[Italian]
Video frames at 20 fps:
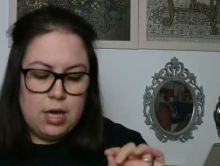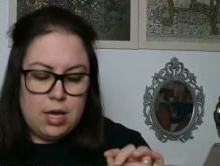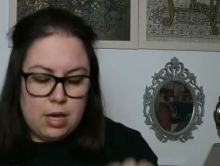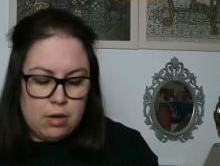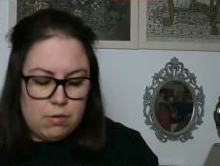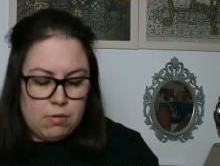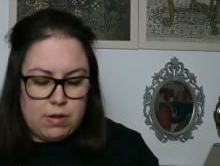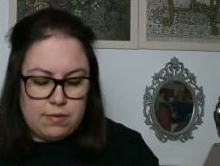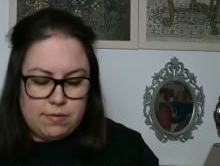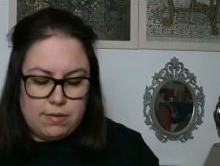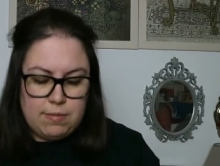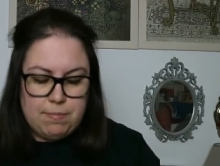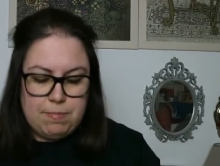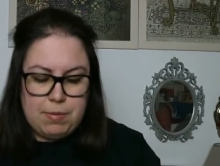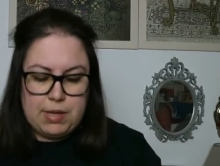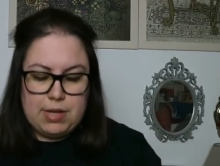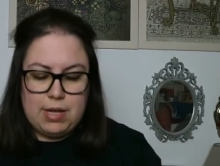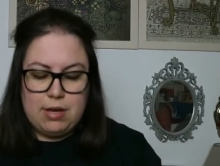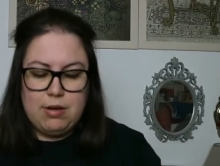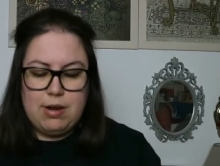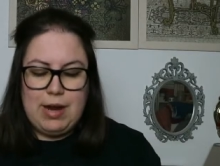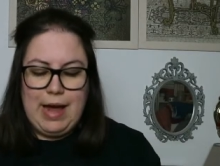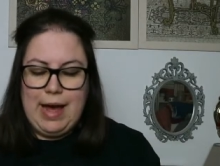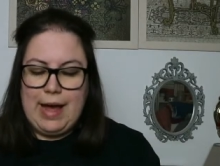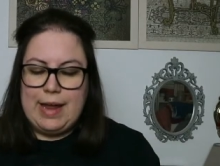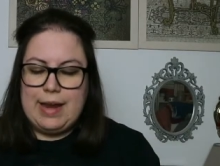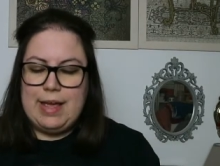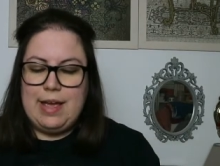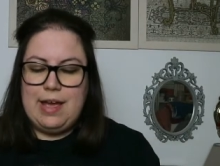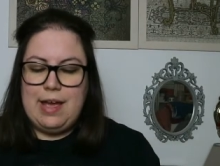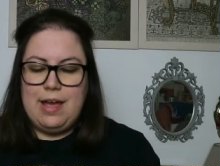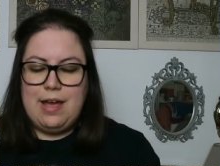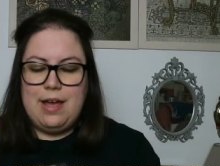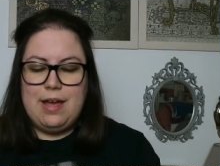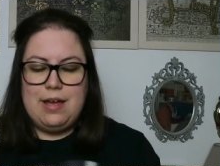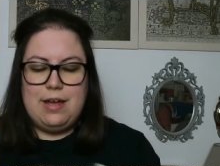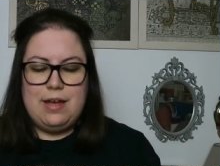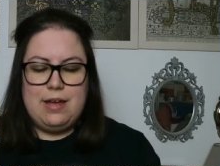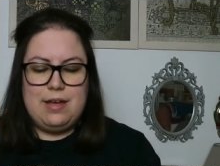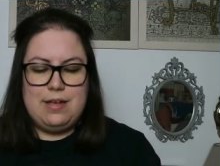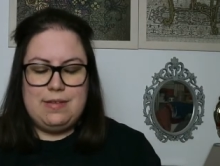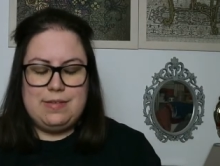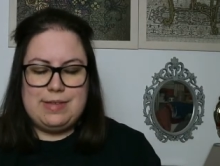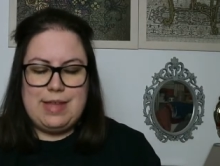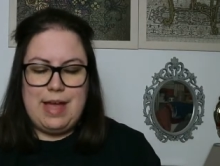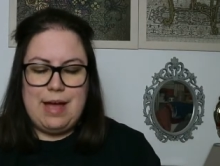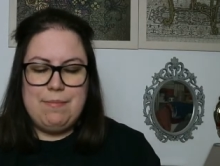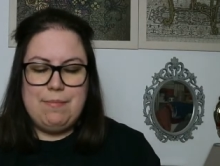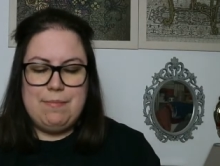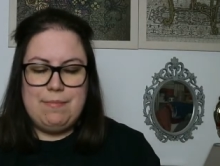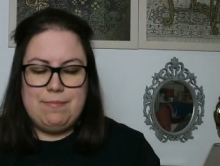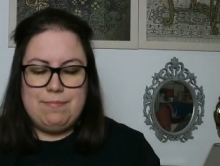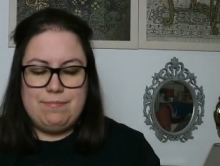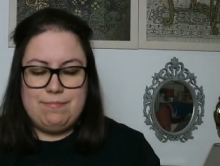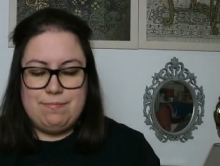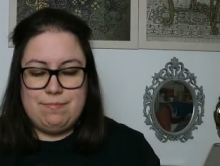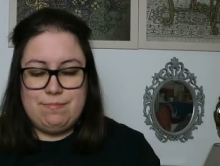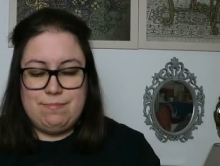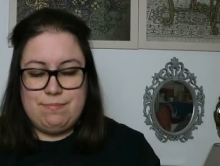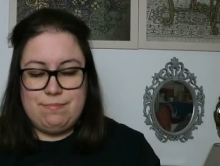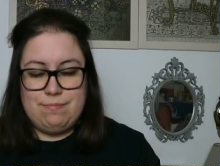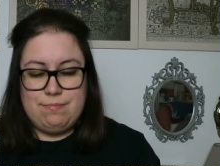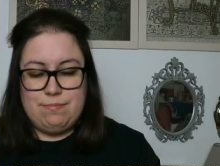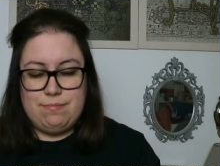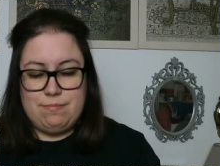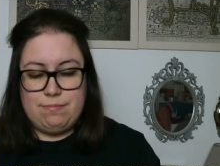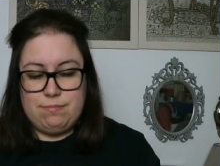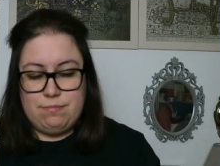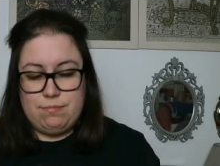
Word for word: questo in particolare eh, sta, mh, mm,